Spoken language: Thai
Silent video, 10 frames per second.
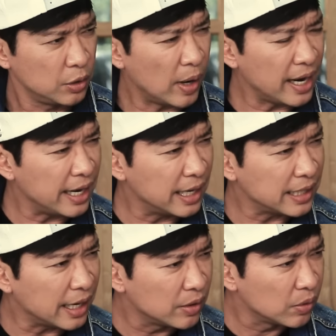ชื่อวัดเลยนะ
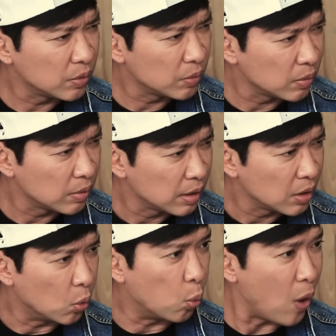อาจารย์วัดวังหมาเน่า
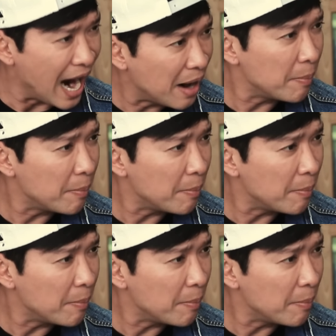วัง